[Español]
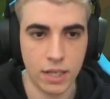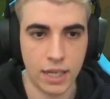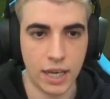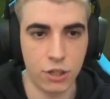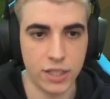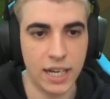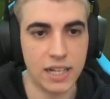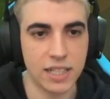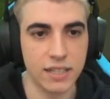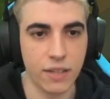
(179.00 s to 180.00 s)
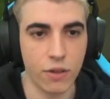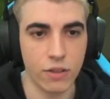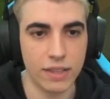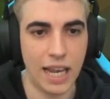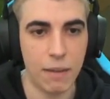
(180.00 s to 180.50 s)
que no tiene el sentido
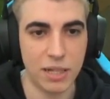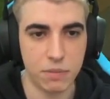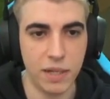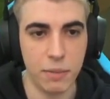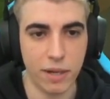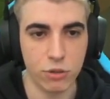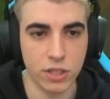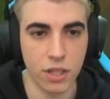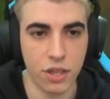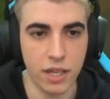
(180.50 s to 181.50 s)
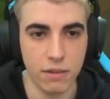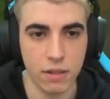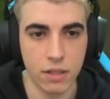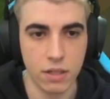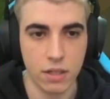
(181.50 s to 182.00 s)
de la más mínima justicia
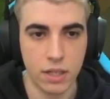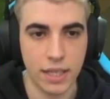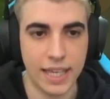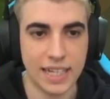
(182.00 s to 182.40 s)
y que